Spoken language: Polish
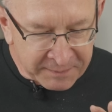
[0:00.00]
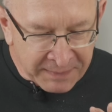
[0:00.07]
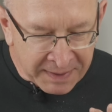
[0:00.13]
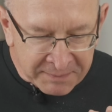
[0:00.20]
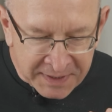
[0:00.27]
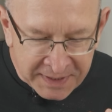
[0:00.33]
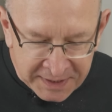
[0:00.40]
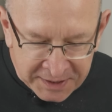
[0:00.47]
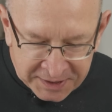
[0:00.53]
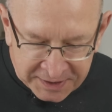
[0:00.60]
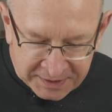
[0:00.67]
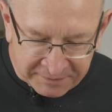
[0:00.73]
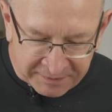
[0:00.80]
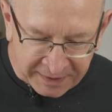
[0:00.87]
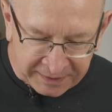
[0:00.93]
Mam
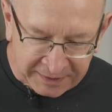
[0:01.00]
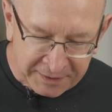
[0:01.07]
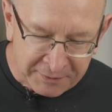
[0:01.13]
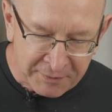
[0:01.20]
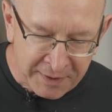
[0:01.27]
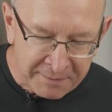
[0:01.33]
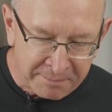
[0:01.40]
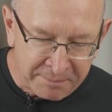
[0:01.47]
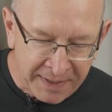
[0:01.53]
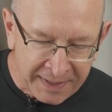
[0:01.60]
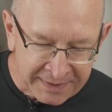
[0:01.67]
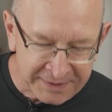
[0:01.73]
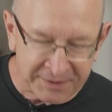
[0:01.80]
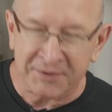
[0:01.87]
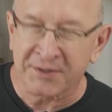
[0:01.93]
jeszcze w artykule
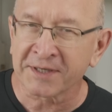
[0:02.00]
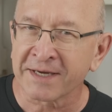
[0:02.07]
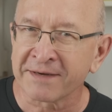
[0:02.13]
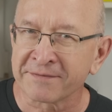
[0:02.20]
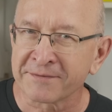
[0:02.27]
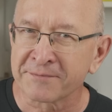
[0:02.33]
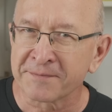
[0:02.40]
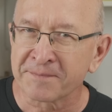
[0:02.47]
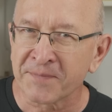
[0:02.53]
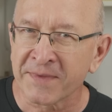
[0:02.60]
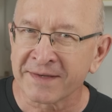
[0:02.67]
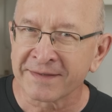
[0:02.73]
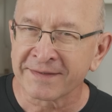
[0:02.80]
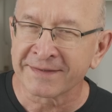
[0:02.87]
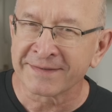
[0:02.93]
bardzo ciekawą
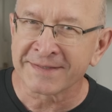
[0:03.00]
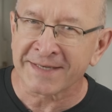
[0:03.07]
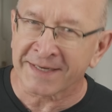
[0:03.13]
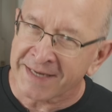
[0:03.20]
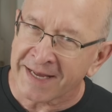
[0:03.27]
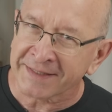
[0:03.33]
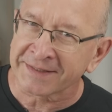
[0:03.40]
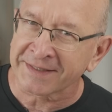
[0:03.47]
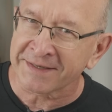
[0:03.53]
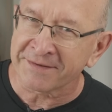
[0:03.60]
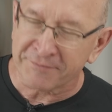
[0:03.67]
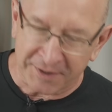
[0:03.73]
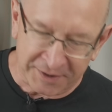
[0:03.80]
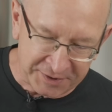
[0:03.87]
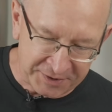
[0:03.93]
e, zagadkę
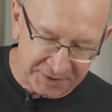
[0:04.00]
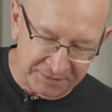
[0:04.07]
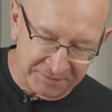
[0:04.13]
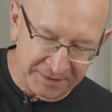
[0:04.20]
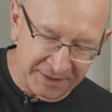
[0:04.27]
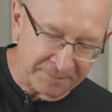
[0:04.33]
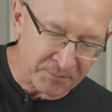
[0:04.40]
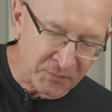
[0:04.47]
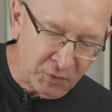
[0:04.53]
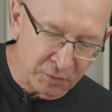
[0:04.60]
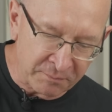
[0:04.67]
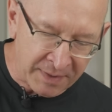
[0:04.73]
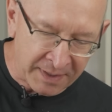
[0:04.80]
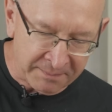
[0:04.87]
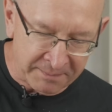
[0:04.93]
właściwie. Tu
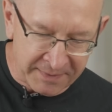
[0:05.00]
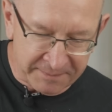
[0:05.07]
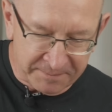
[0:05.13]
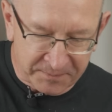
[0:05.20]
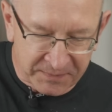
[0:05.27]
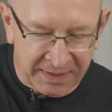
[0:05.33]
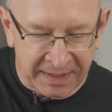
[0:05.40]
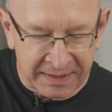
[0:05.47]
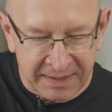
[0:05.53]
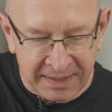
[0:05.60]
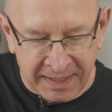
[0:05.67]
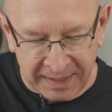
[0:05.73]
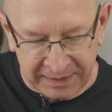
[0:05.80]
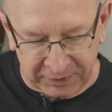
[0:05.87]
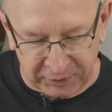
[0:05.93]
mam
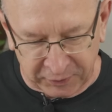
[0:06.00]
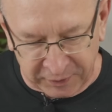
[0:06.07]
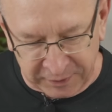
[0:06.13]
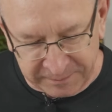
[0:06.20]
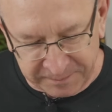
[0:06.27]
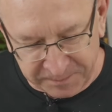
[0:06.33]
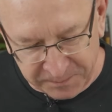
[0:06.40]
generator,